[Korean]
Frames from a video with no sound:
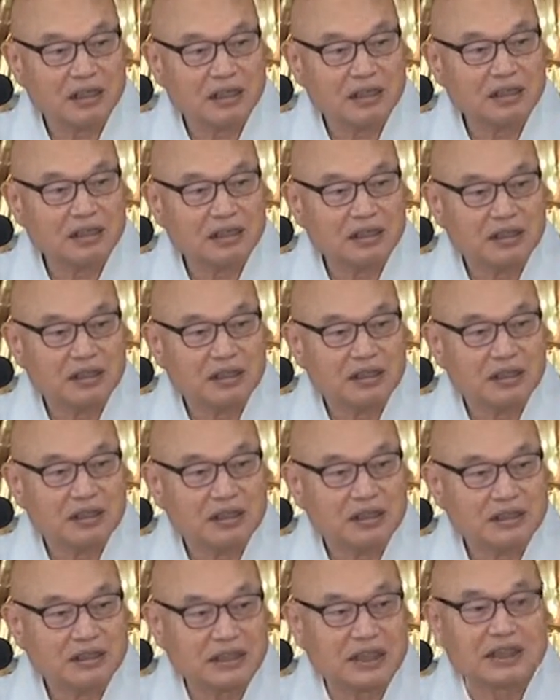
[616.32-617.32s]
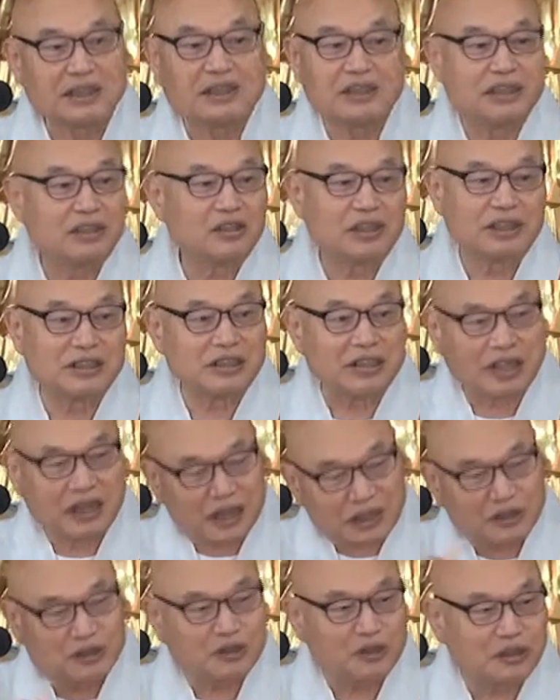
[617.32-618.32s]
어? 자기 역할
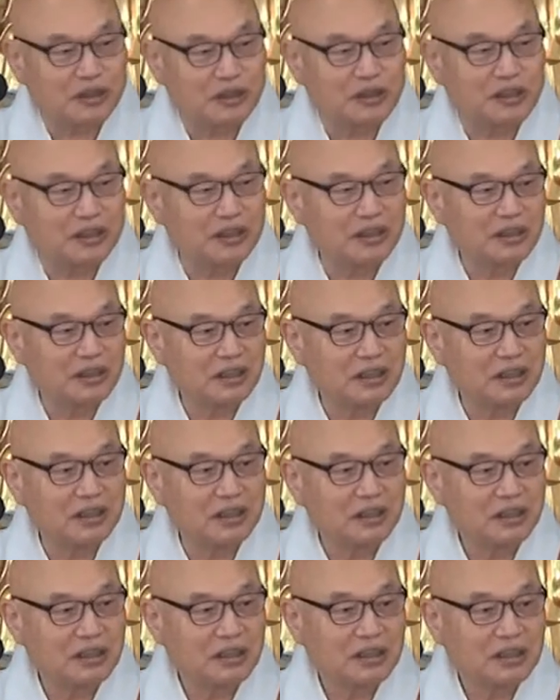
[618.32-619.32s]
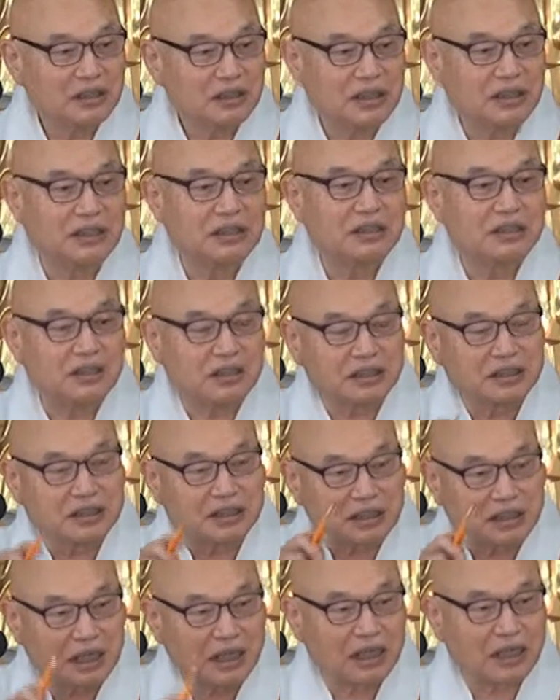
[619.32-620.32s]
다 가지고 있어. 어? 자기
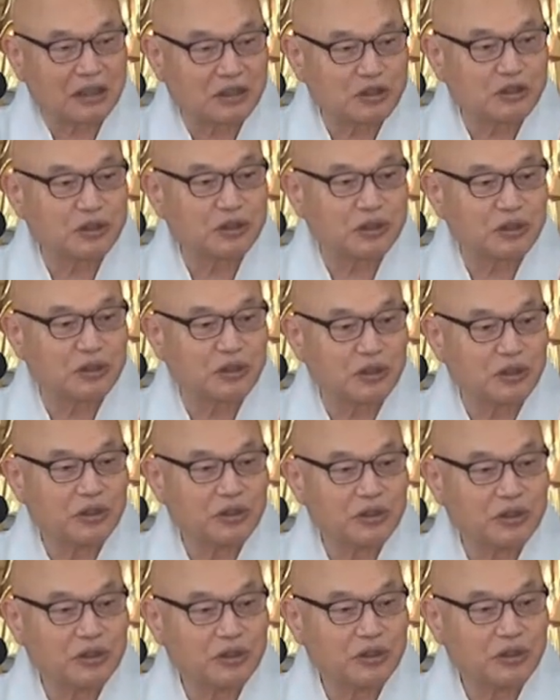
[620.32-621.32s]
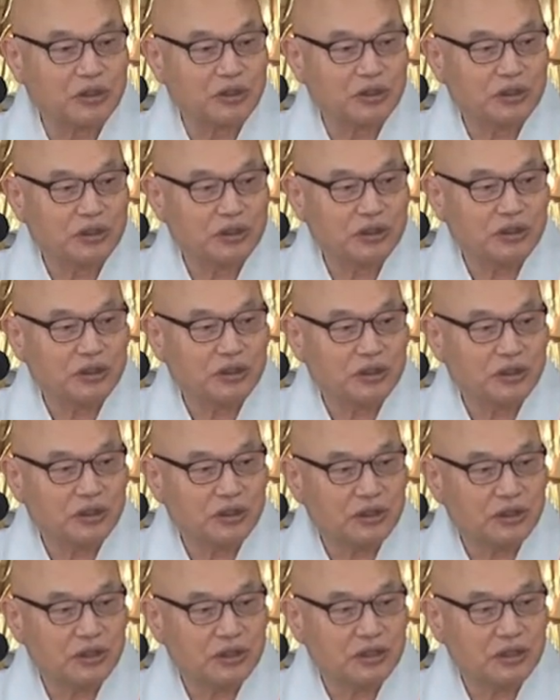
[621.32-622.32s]
성질 다 가지고 있고 어?
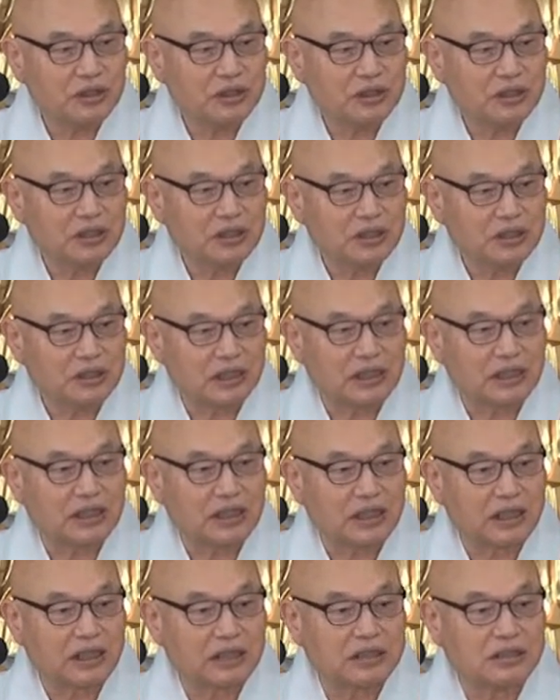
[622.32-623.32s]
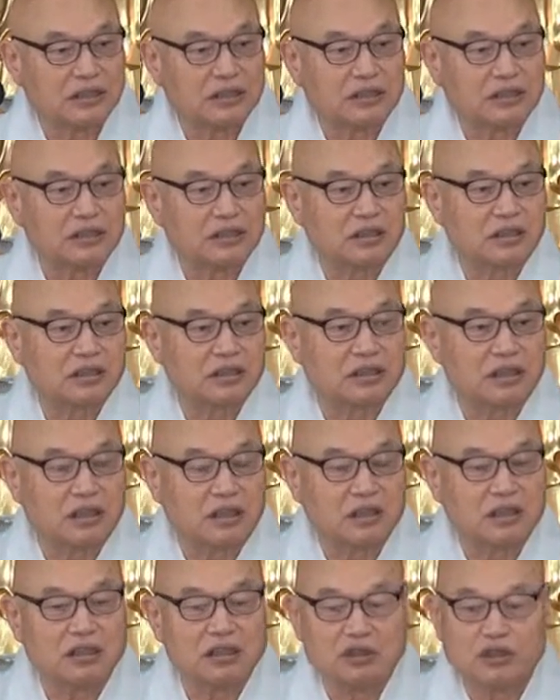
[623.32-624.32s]
자기의 그 어떤 그
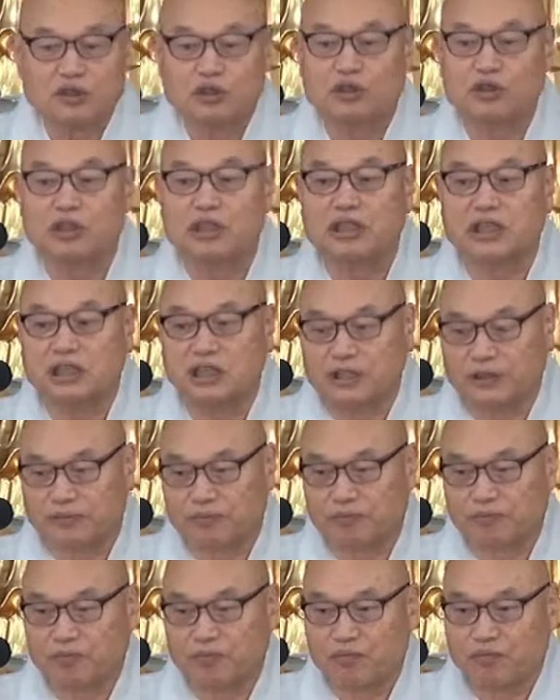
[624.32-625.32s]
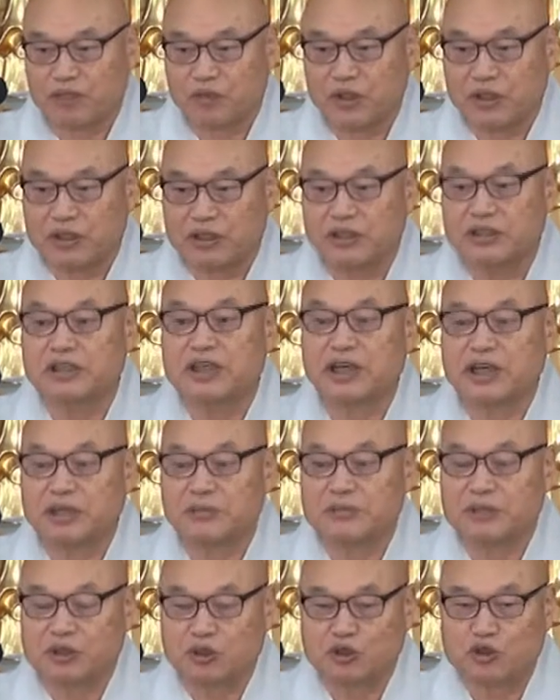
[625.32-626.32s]
순리 그
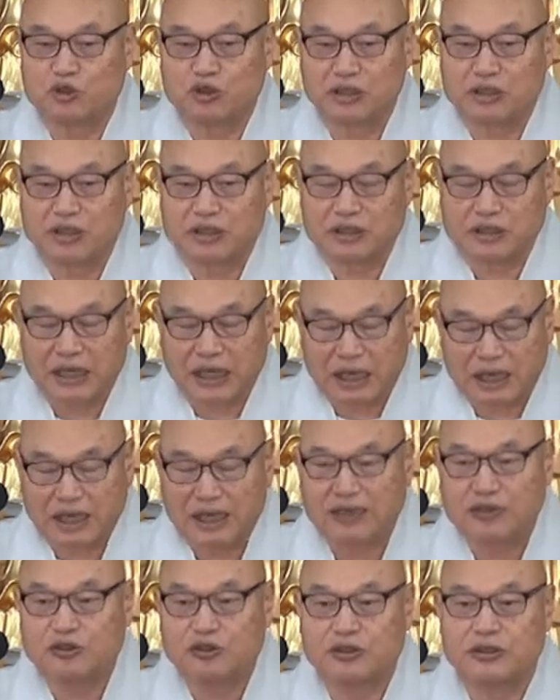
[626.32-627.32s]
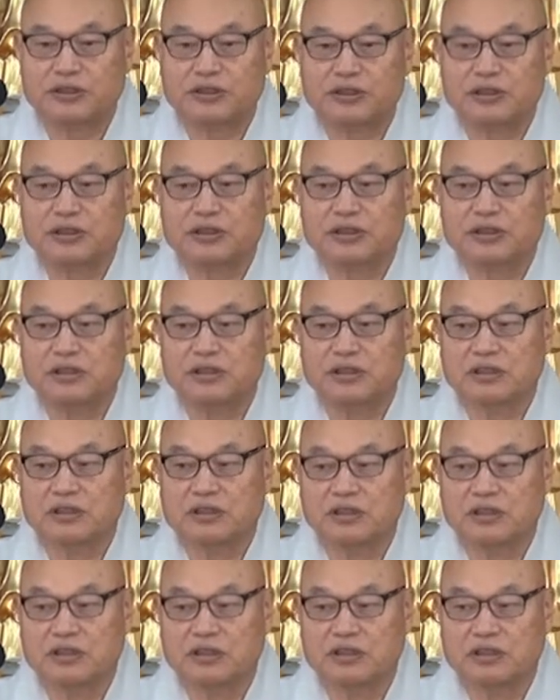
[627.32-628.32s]
나름의 순리를 다 가지고 있어.
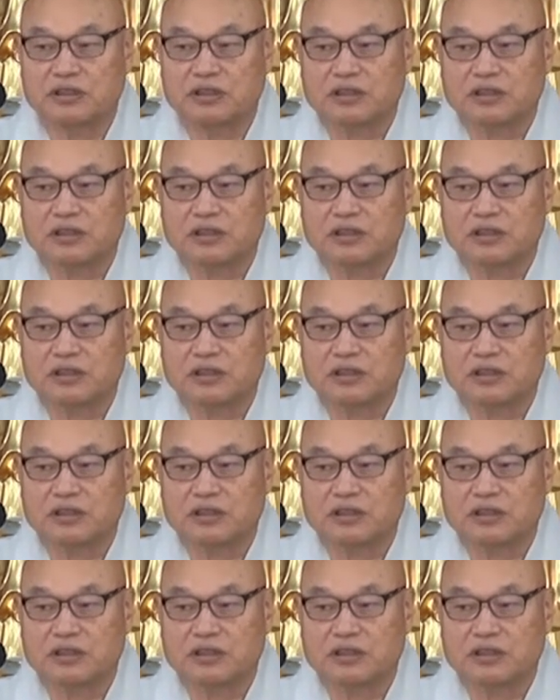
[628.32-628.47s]
어?